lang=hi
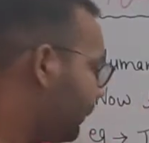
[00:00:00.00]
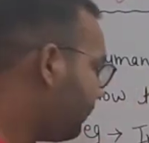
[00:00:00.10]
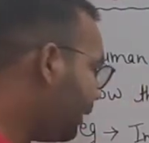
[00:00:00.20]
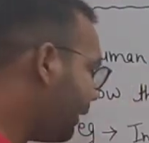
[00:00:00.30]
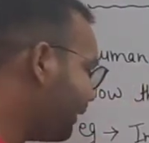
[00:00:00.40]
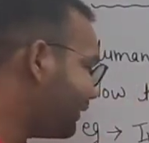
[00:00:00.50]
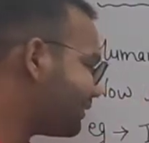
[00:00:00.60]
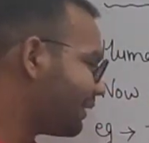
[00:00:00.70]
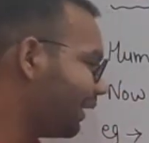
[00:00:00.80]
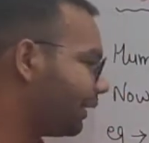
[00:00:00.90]
पीपल
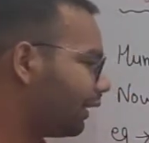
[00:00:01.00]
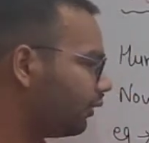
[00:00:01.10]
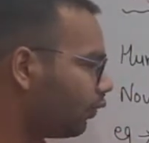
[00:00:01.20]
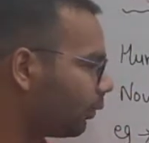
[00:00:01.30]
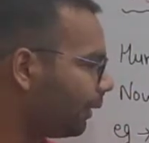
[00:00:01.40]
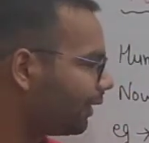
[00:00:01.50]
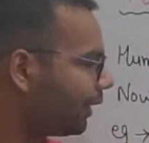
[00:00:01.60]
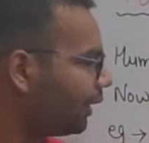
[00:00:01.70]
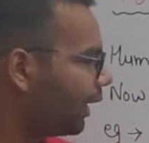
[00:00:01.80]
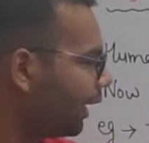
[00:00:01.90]
अंडरस्टैंड
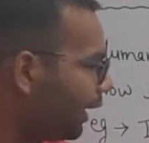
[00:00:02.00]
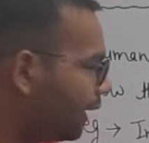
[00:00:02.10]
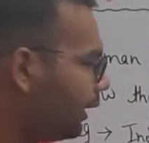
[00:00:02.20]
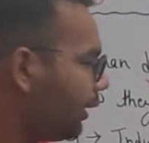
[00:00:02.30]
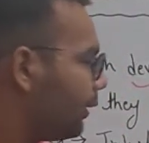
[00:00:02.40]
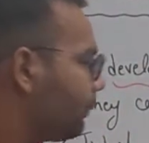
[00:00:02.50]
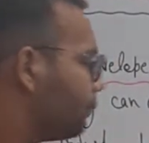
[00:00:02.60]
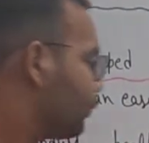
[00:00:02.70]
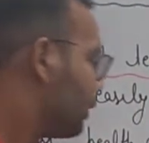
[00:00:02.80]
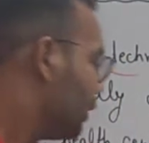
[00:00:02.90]
इन्वायरमेंटल एंड
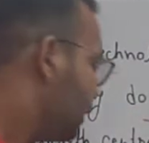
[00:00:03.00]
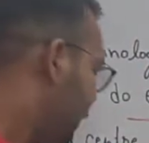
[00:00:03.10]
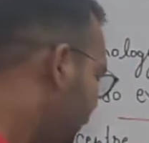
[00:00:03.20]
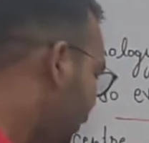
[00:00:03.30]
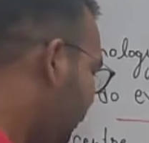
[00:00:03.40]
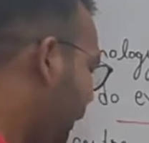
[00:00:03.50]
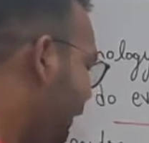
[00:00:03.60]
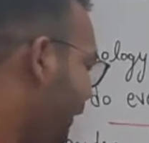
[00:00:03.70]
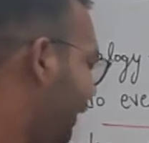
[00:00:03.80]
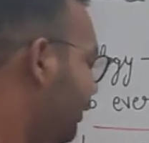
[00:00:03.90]

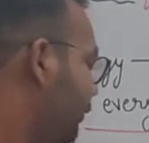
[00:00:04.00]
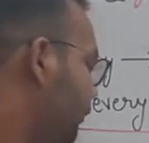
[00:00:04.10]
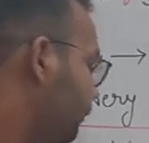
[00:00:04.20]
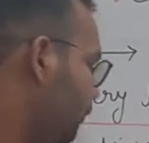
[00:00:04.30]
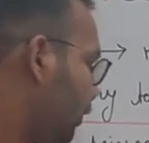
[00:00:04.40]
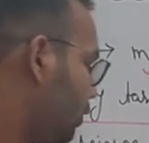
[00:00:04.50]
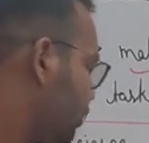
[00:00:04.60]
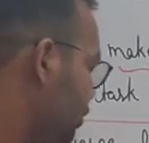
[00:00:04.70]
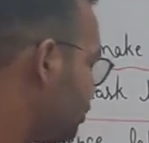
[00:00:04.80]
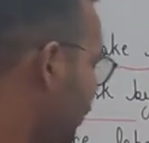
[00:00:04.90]
इन्वायरमेंट एंड फोर्सेज